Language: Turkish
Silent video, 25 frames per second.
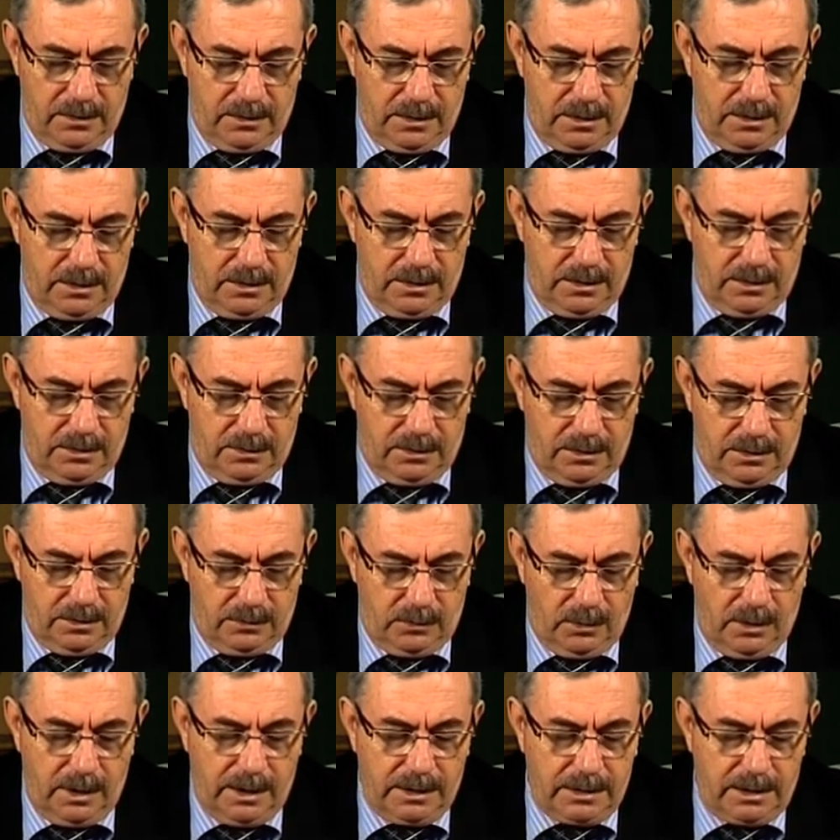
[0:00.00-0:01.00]
Ee,
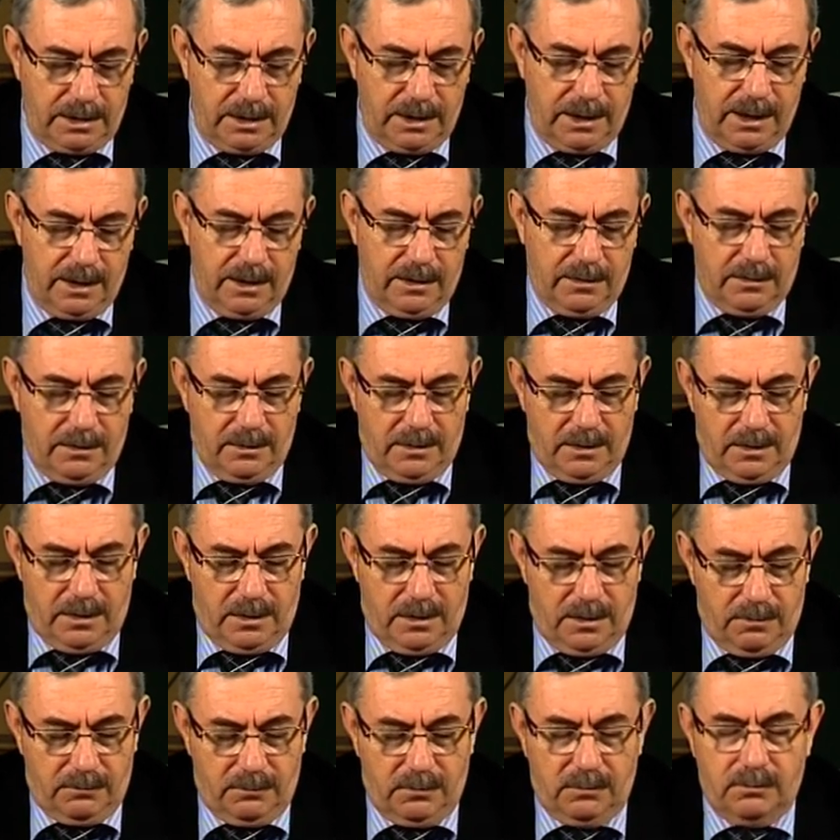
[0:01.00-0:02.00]
dolayısıyla
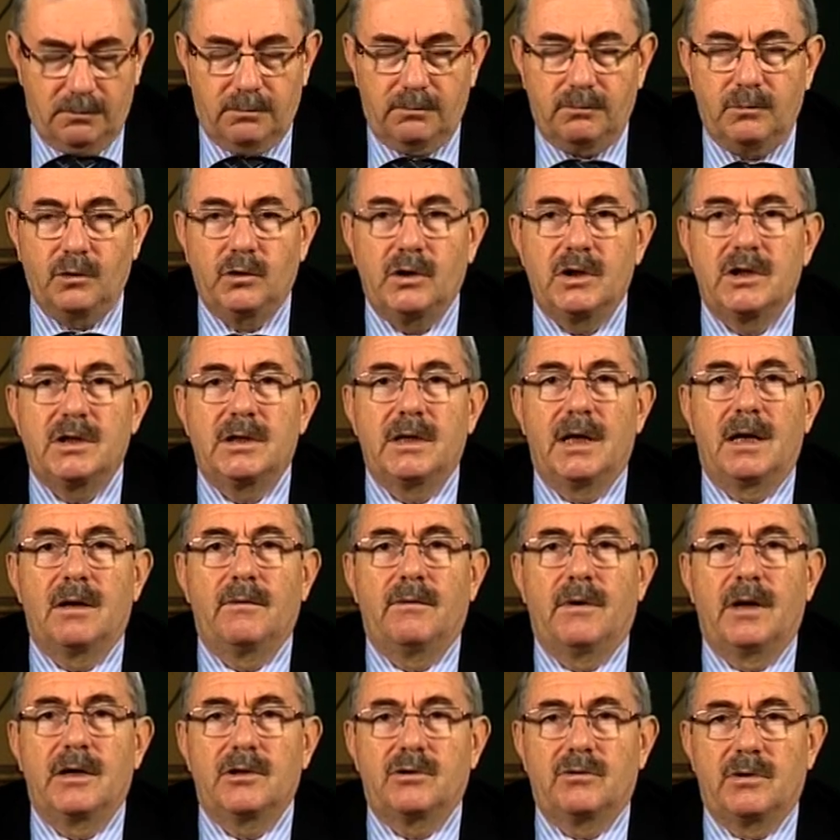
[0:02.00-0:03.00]
bu kişiler
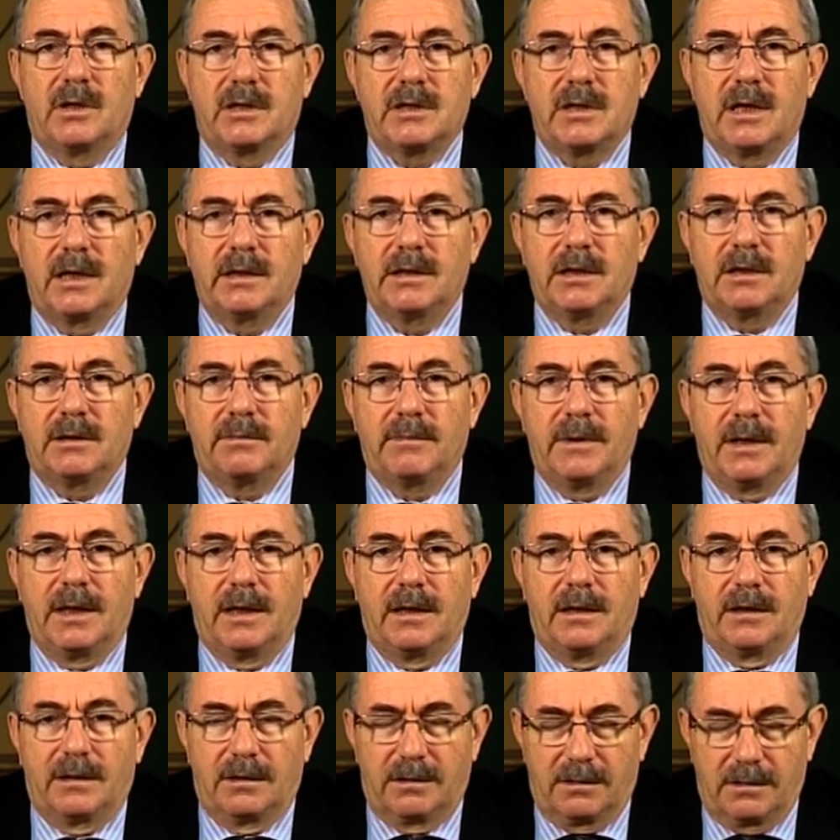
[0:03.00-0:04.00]
vaaz-ı nasihat
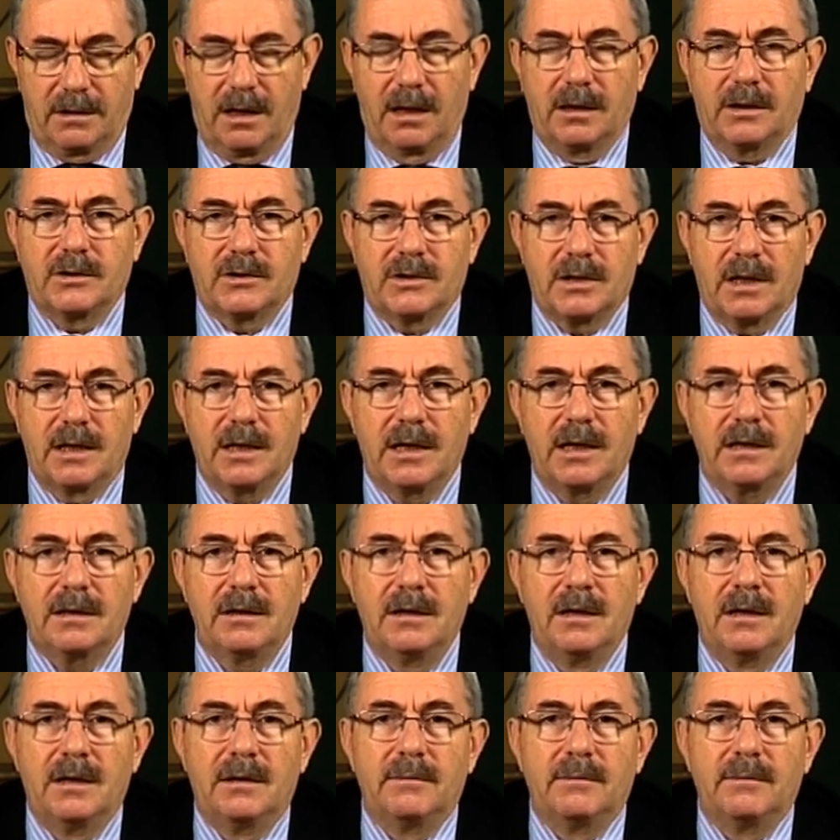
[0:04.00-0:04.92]
etmeye kalkırsalar